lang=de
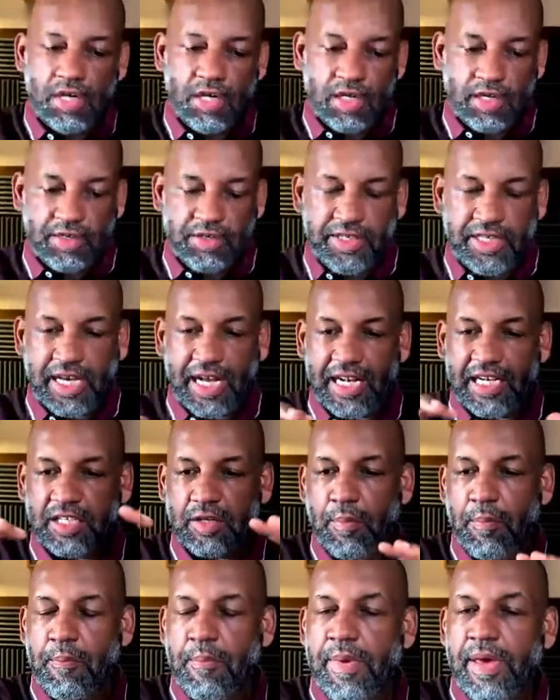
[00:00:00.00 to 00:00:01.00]
die
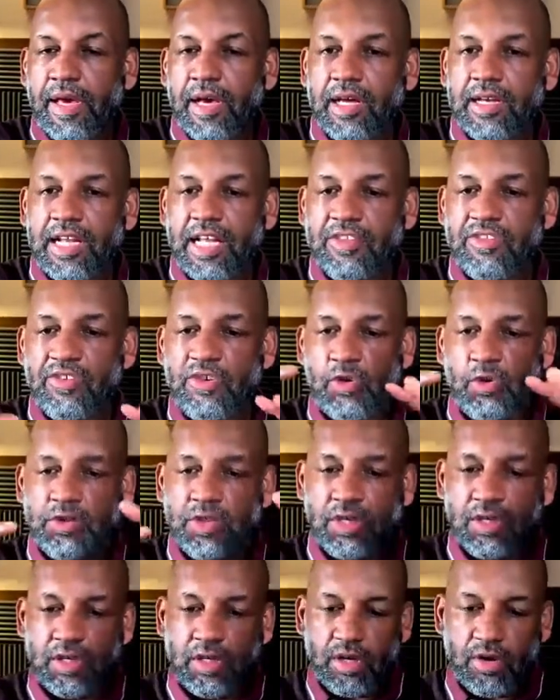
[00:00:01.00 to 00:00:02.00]
halt mehrere
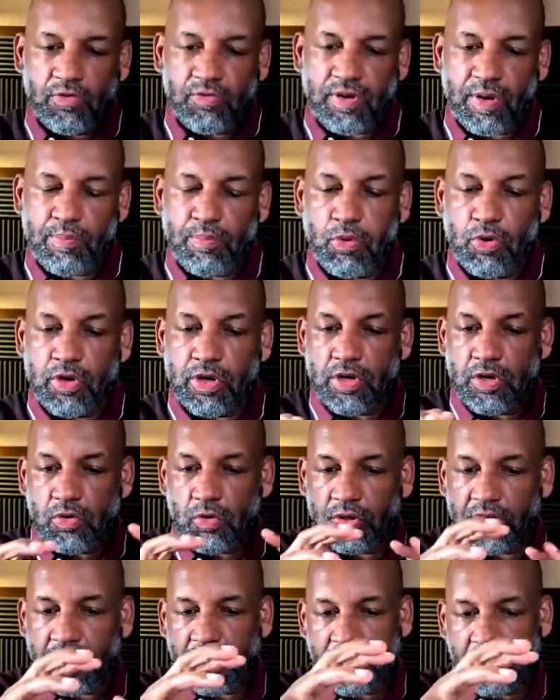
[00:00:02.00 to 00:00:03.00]
Nationen verbunden
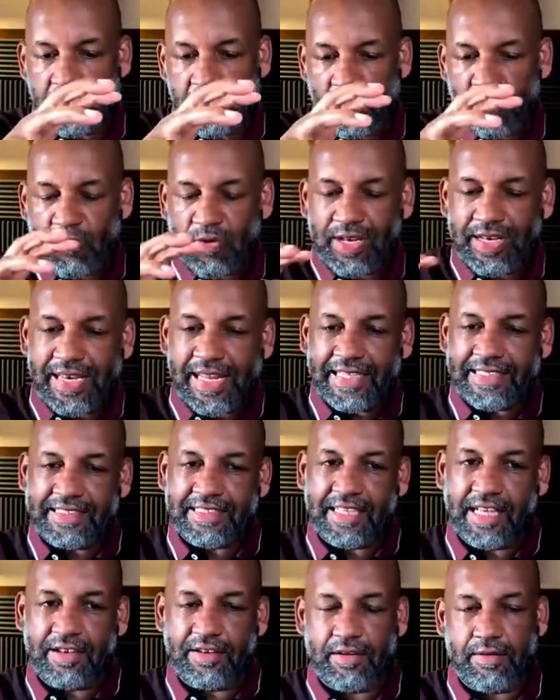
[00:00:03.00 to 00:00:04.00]
oder
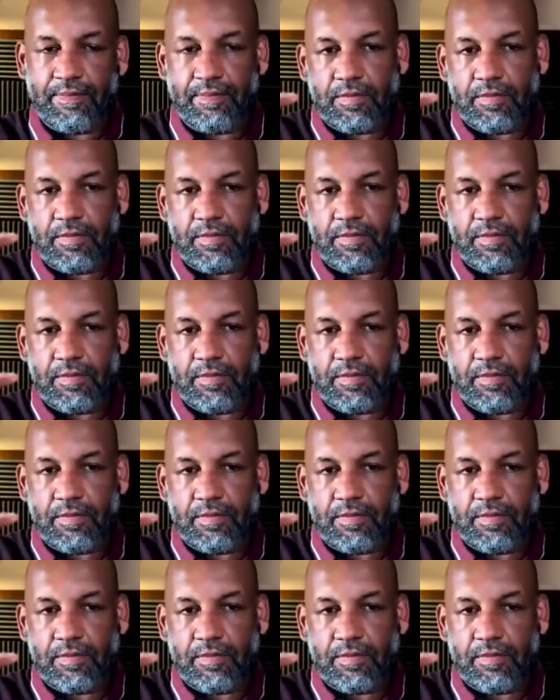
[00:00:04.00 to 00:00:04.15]
vernetzt hatte.